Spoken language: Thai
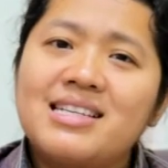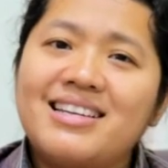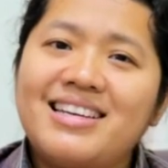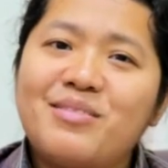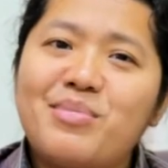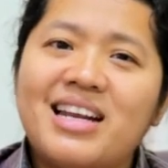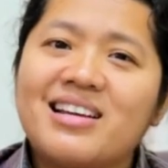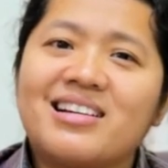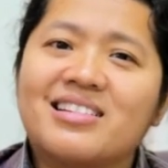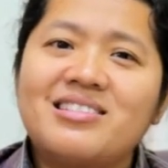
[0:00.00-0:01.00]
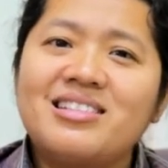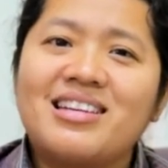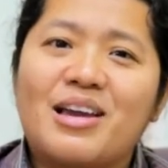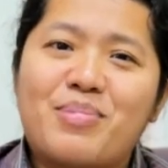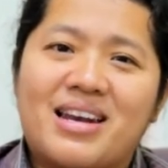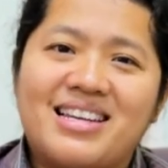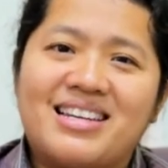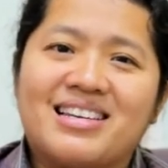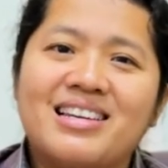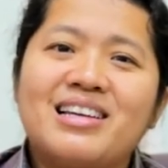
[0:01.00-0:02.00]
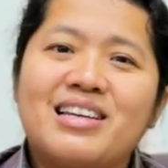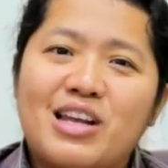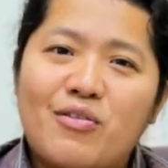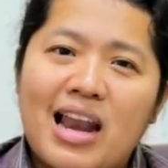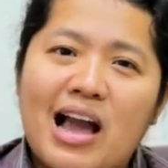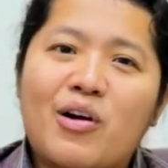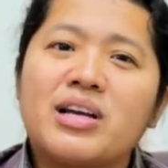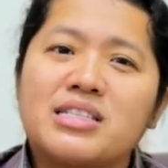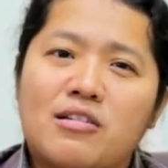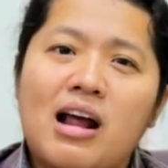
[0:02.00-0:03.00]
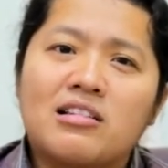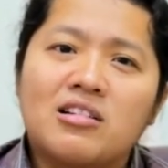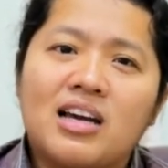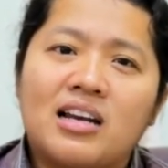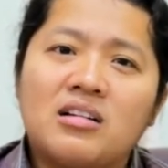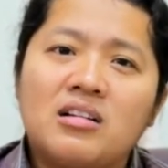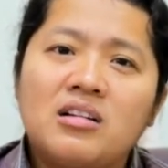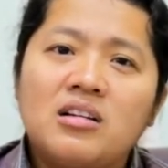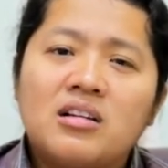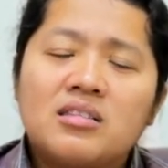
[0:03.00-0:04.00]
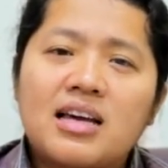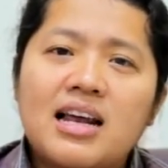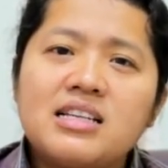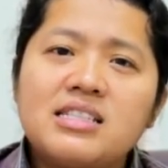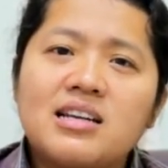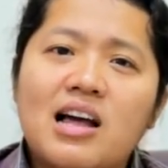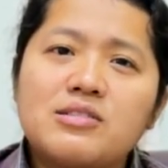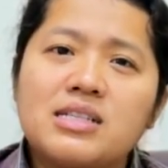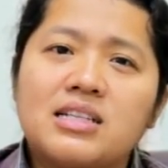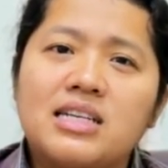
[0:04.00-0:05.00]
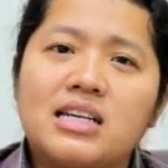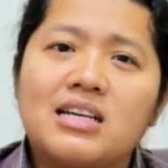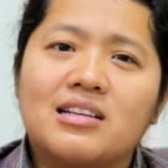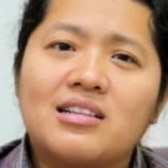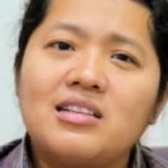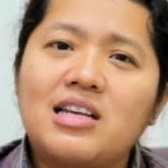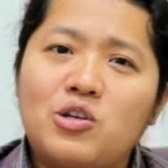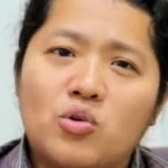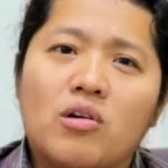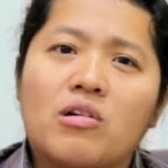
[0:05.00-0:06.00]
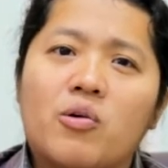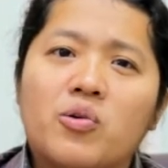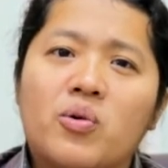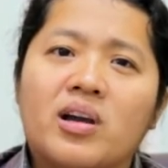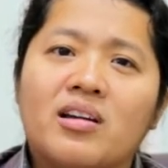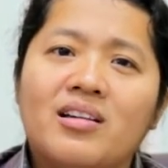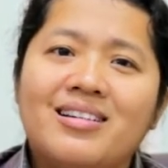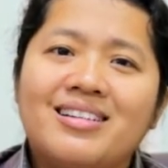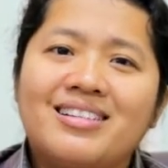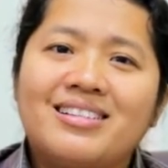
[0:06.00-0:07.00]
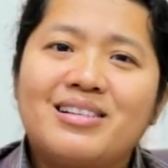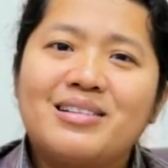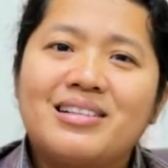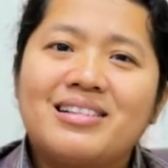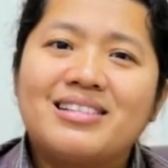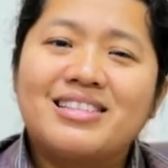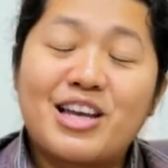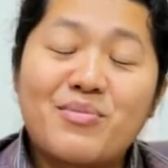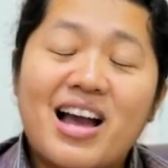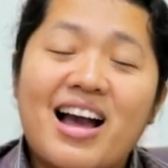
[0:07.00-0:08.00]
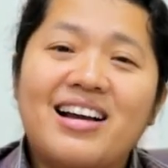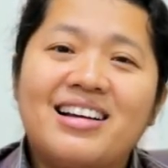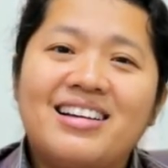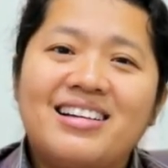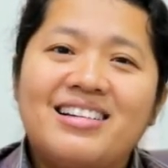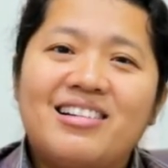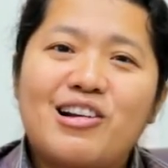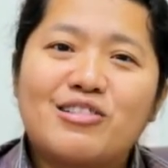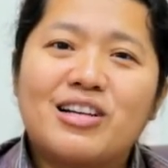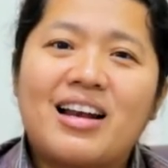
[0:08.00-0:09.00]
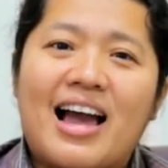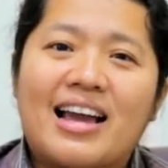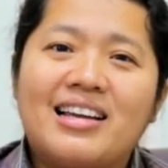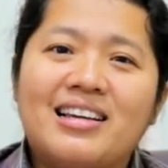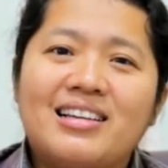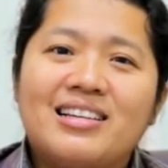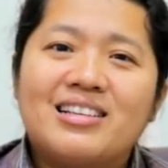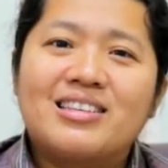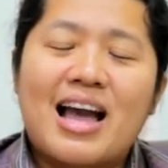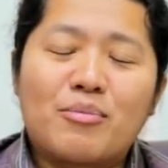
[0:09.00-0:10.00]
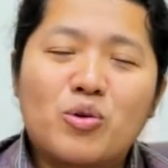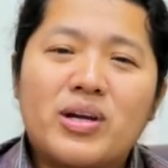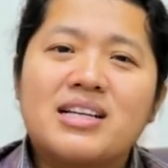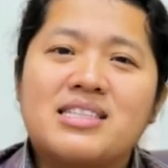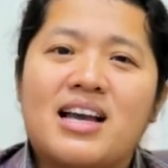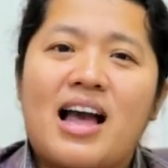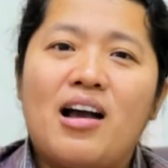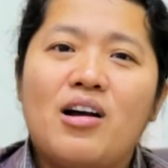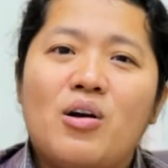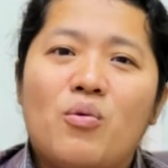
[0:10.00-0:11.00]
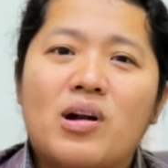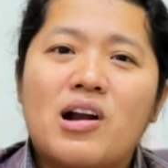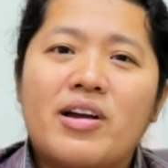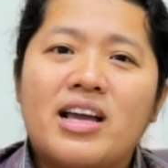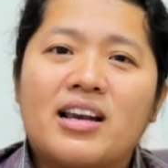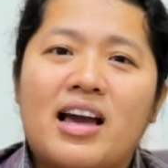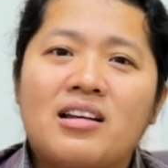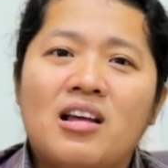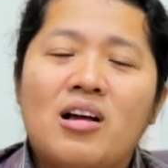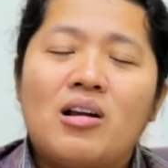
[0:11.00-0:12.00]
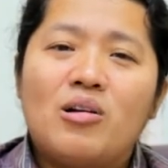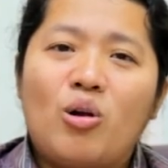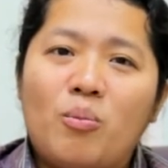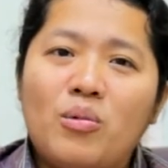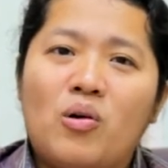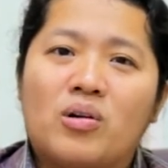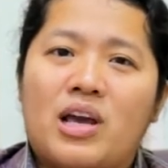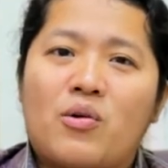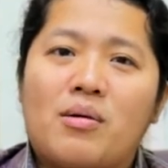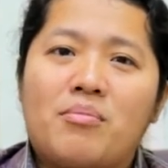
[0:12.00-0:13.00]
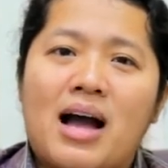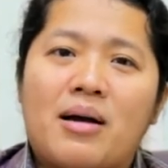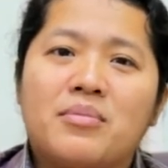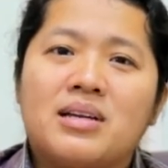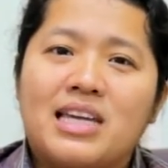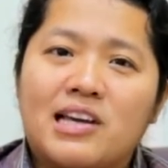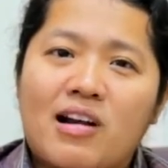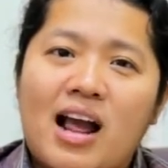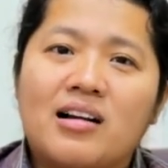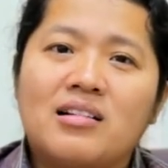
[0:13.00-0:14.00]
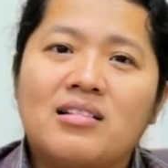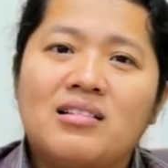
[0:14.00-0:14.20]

สิ่งนี้ไม่ได้เกิดขึ้นในแผ่นดินในเวลาของอิสราเท่านั้น แต่ถ้าได้สิ่งแล้วสิ่งนี้เกิดขึ้นในยุคของเราด้วย ใช่ไหมคะเราทั้งหลายถามตัวเองสิคะ ว่าเราเองนั้นล้มลงในความบาปกี่ครั้ง